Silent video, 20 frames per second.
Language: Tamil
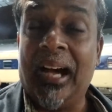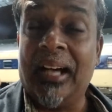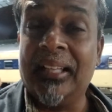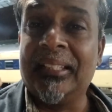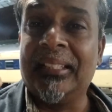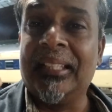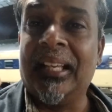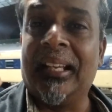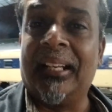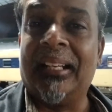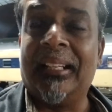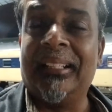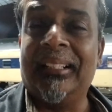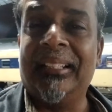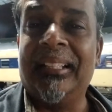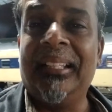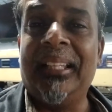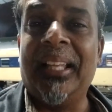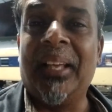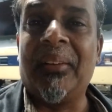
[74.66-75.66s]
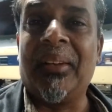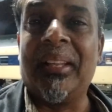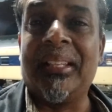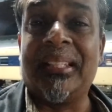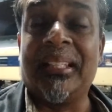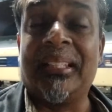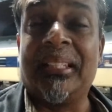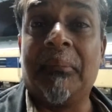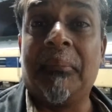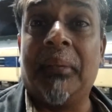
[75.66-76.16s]
அதுதான் தேவனுடைய
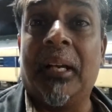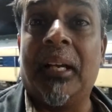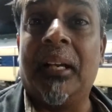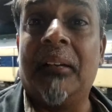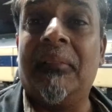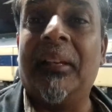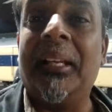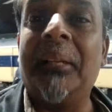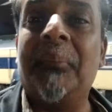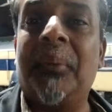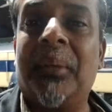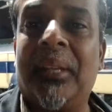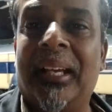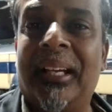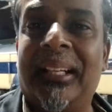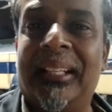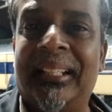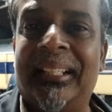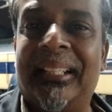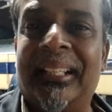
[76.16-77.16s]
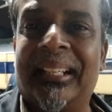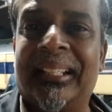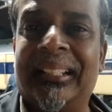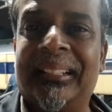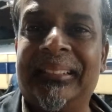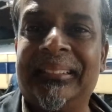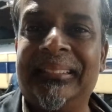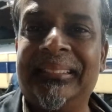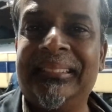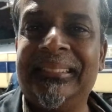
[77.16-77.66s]
சித்தமாக வழிமுறையாக இருக்கிறது
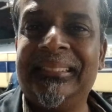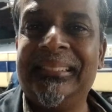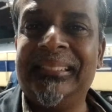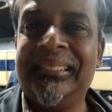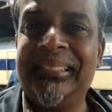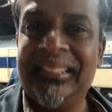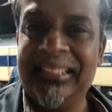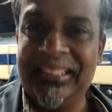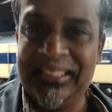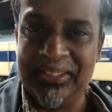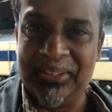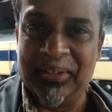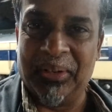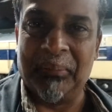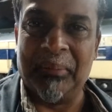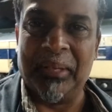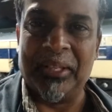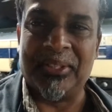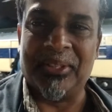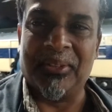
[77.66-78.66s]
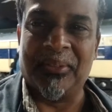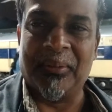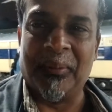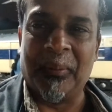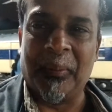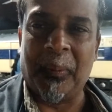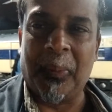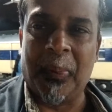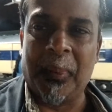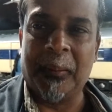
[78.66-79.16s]

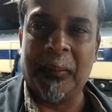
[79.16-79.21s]
God